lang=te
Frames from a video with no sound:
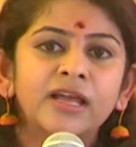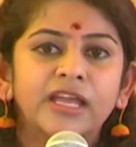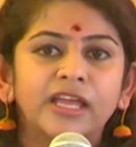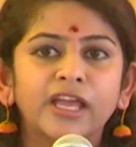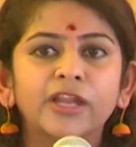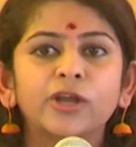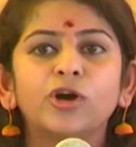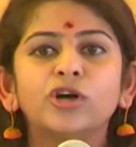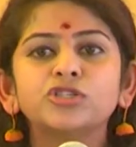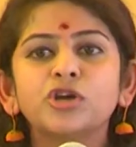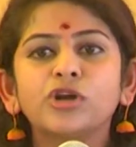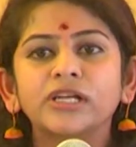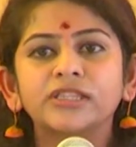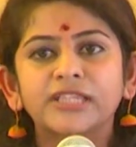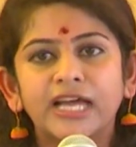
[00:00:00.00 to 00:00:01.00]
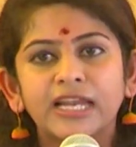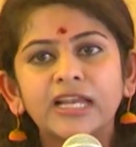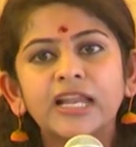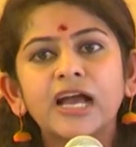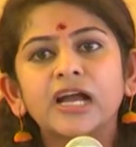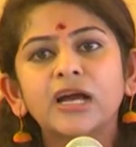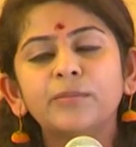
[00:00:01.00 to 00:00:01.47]
ఈరోజు ఒక
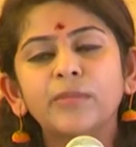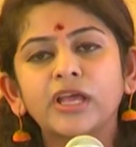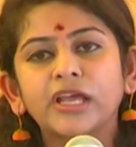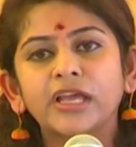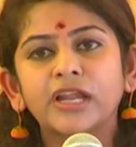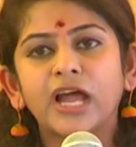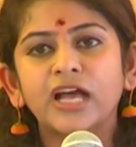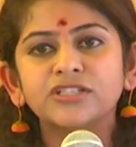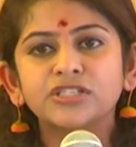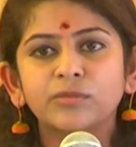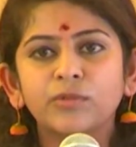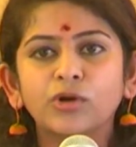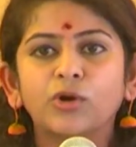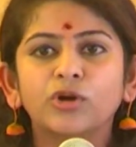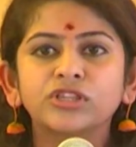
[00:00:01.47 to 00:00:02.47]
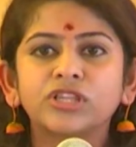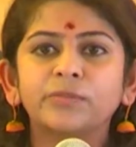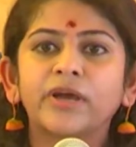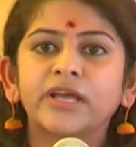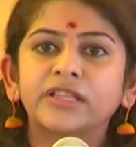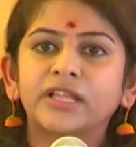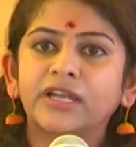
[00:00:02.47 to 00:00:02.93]
తల్లిలాగా మీకు ఈ రాష్ట్రంలో
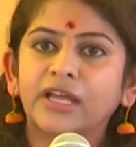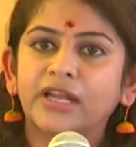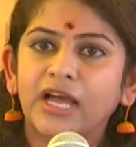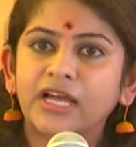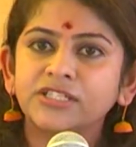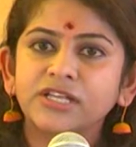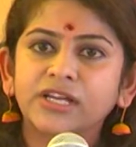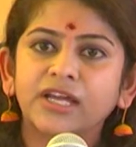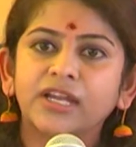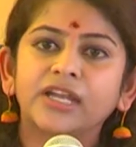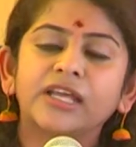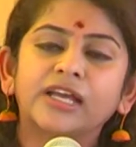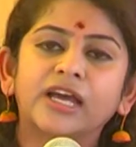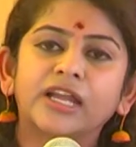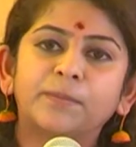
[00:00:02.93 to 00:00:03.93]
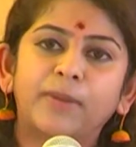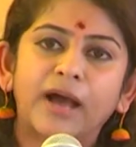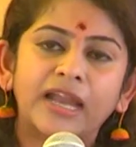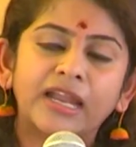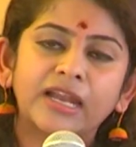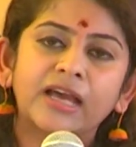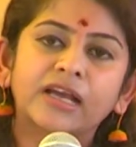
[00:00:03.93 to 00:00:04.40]
కొంతమంది అయినా రాజశేఖర రెడ్డి గారి
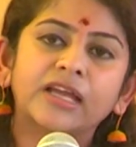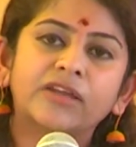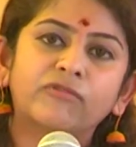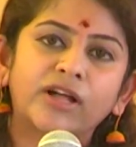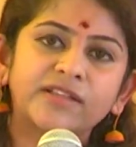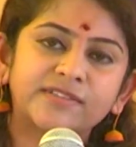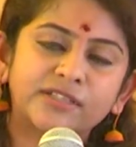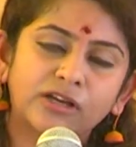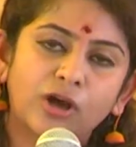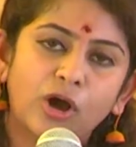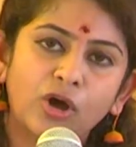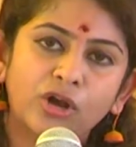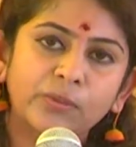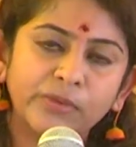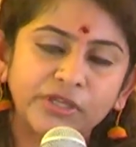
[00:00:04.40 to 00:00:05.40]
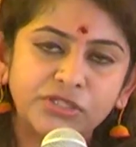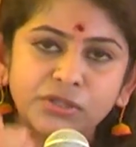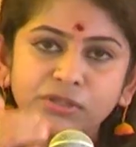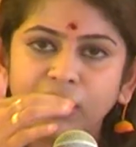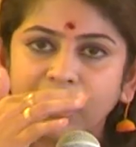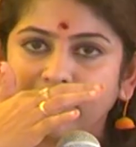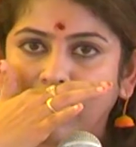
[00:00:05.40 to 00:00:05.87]
భార్యలాగా ఇవ్వాల్సిన గౌరవం
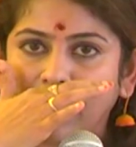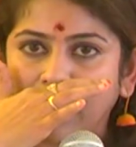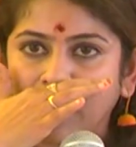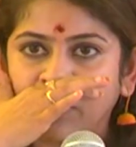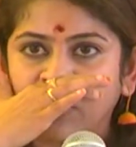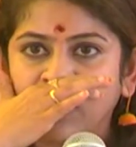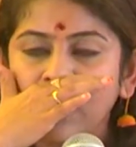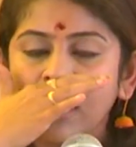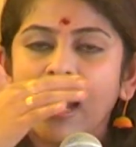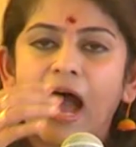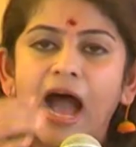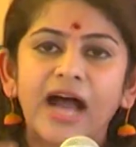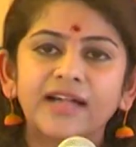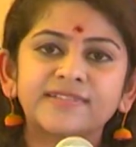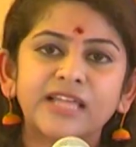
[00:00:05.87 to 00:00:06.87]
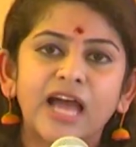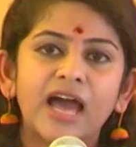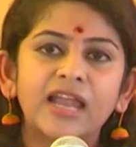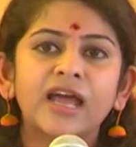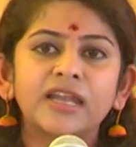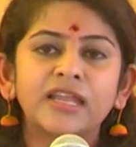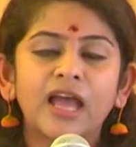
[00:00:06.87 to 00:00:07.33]
ఇచ్చుండే వాళ్ళేమో ఆ
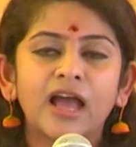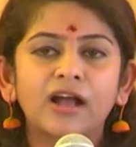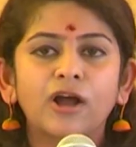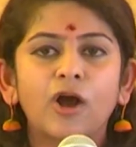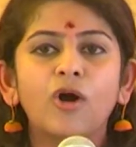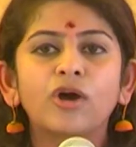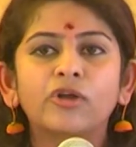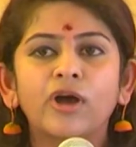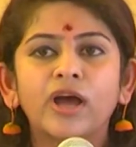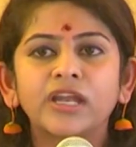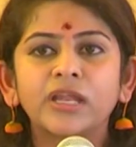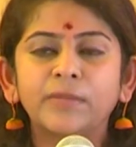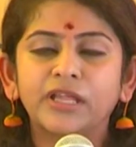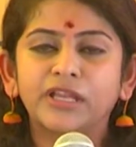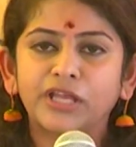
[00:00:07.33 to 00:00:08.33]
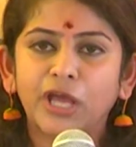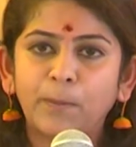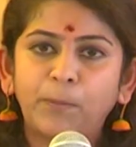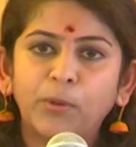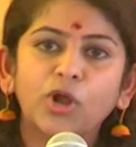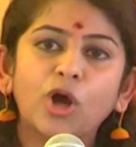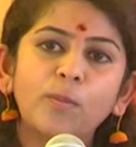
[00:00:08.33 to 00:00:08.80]
స్థానాన్ని ఆ గౌరవాన్ని మీరు
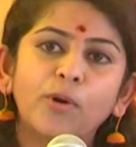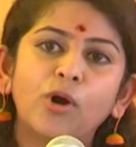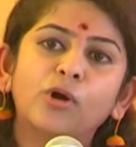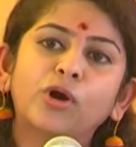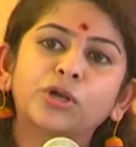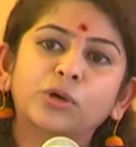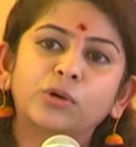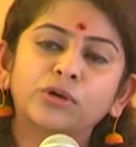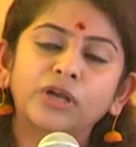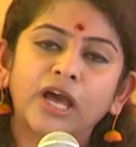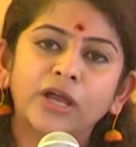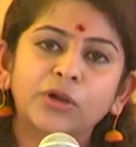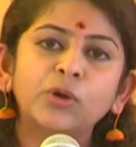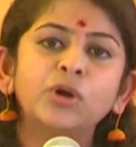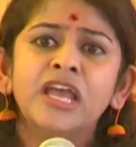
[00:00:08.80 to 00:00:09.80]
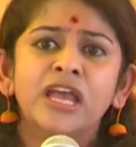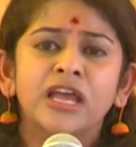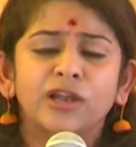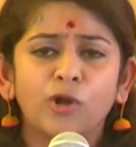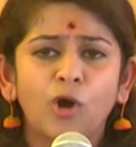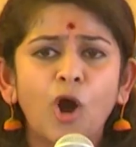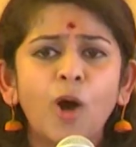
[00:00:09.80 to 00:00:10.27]
ఎప్పుడో పోగొట్టుకున్నారు
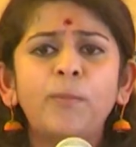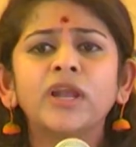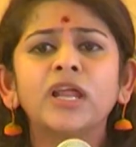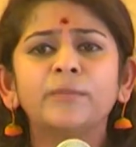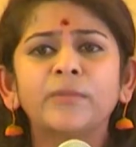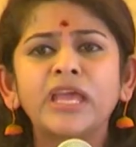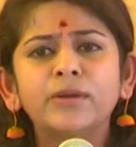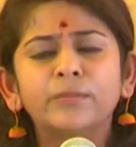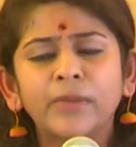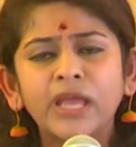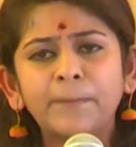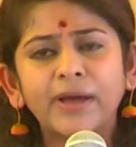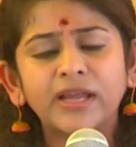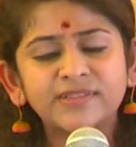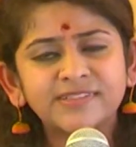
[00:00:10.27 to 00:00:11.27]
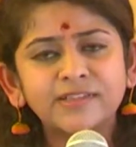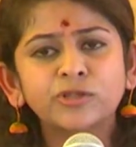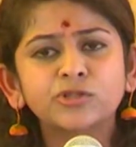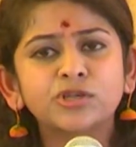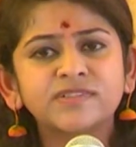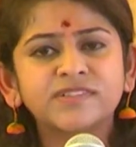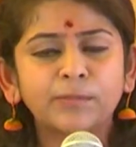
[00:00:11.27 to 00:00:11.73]
లోపల మీ మీ పరిస్థితి
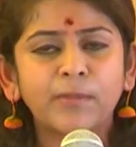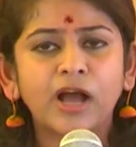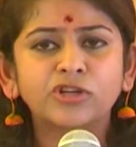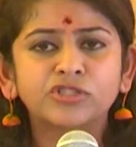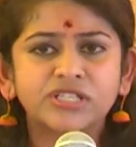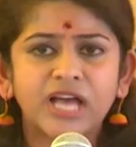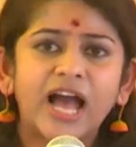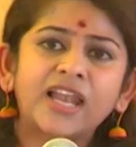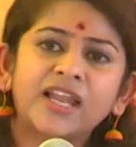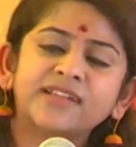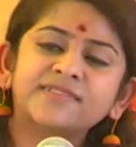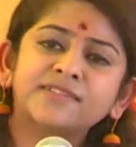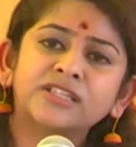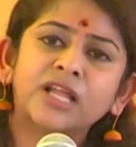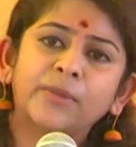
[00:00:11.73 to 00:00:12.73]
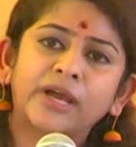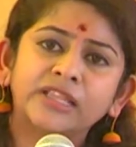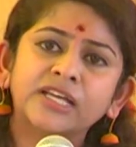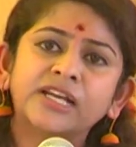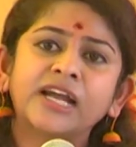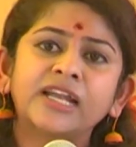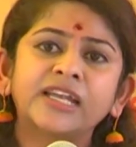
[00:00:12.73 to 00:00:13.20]
చూస్తే మాకు జాలేస్తున్నాము
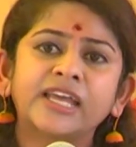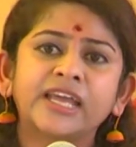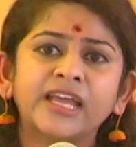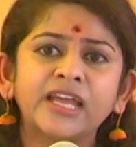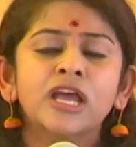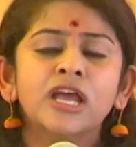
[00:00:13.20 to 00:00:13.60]
ఎందుకంటే